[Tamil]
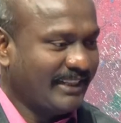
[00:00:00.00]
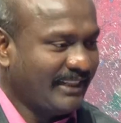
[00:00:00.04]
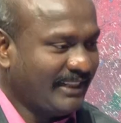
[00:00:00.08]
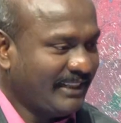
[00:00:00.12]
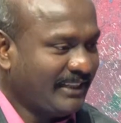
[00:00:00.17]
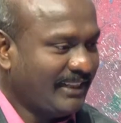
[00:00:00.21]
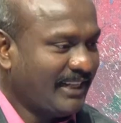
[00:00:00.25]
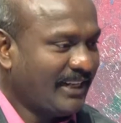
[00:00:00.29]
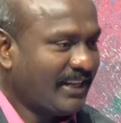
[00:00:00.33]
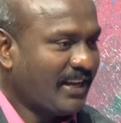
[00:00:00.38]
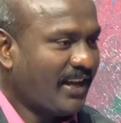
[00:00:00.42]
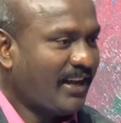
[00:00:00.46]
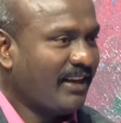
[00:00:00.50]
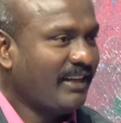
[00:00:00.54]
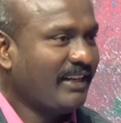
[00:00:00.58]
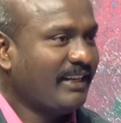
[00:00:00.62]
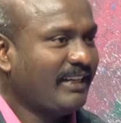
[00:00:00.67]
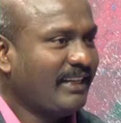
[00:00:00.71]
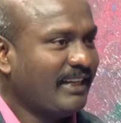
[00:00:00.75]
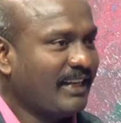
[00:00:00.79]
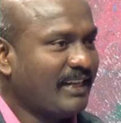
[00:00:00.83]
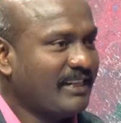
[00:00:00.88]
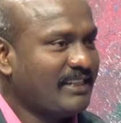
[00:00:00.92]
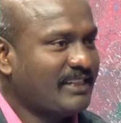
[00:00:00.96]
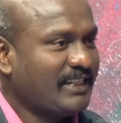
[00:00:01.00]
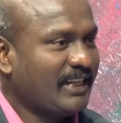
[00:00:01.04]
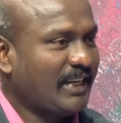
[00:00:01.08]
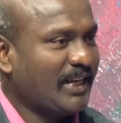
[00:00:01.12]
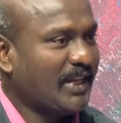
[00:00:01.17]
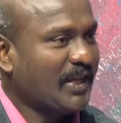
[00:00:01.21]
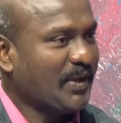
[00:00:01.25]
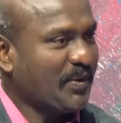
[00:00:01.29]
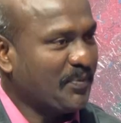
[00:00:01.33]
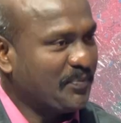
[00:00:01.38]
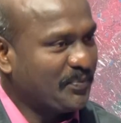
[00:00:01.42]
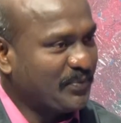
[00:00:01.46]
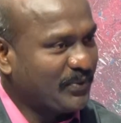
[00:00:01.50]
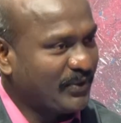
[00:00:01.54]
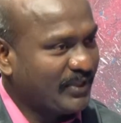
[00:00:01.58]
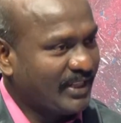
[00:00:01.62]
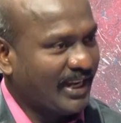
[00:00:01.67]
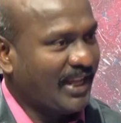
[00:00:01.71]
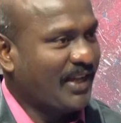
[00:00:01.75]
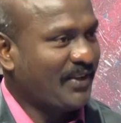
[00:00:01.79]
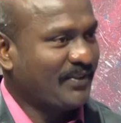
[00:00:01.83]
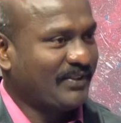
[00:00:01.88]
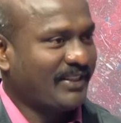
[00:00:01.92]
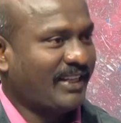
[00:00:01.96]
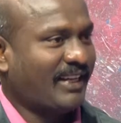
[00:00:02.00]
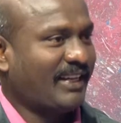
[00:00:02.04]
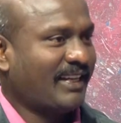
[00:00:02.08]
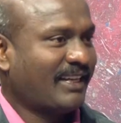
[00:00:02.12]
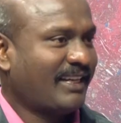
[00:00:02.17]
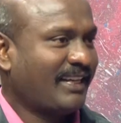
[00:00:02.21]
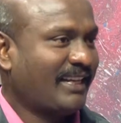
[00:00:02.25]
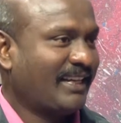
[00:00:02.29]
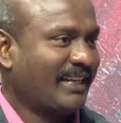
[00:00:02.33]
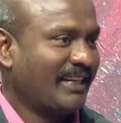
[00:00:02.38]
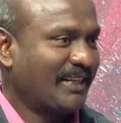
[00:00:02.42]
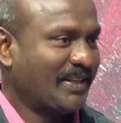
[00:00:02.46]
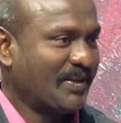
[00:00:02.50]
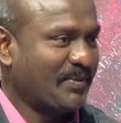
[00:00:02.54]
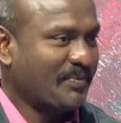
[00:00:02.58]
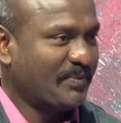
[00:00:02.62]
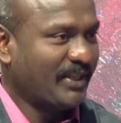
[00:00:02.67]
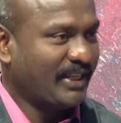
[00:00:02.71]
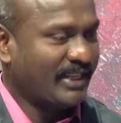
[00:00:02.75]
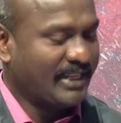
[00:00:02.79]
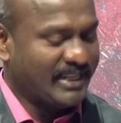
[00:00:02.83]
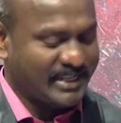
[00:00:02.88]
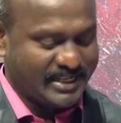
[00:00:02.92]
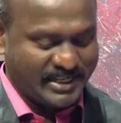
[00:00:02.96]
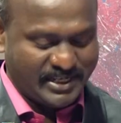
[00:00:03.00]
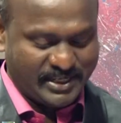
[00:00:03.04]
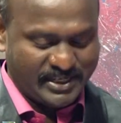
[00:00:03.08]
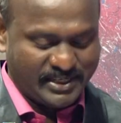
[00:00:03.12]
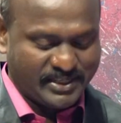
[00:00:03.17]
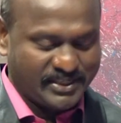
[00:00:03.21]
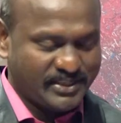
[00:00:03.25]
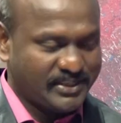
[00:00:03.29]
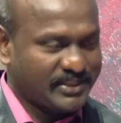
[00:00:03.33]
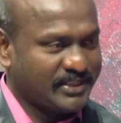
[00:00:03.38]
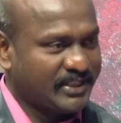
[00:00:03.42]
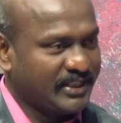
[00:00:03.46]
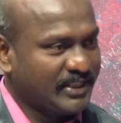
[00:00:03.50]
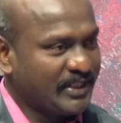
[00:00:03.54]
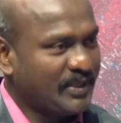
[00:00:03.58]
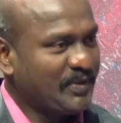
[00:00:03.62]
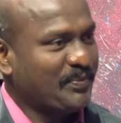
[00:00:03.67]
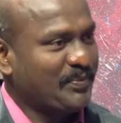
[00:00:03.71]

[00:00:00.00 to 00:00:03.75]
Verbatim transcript: இந்த நாளின் நிகழ்ச்சியில் முதலாவதாக நம்ம சிறு